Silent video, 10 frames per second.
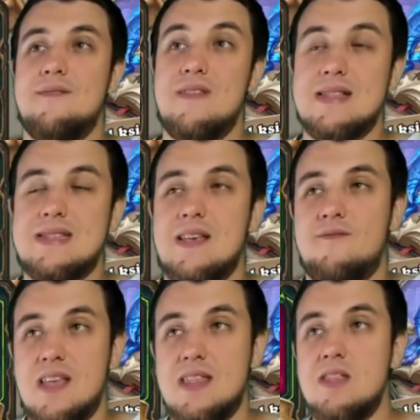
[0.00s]
Więc
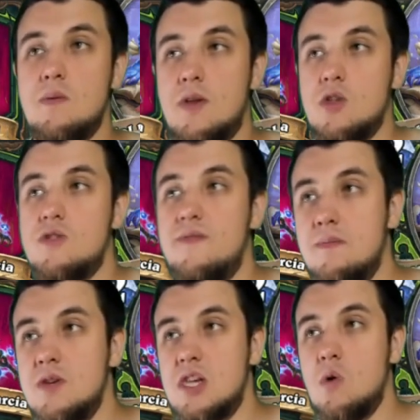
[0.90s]
wtedy dopiero
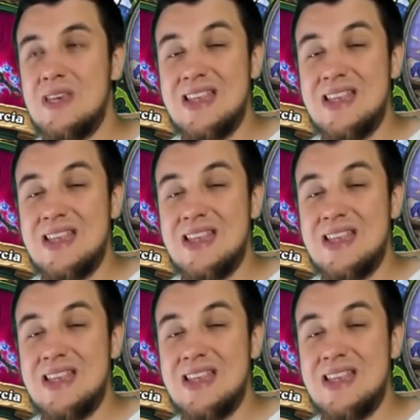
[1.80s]
dowiemy się,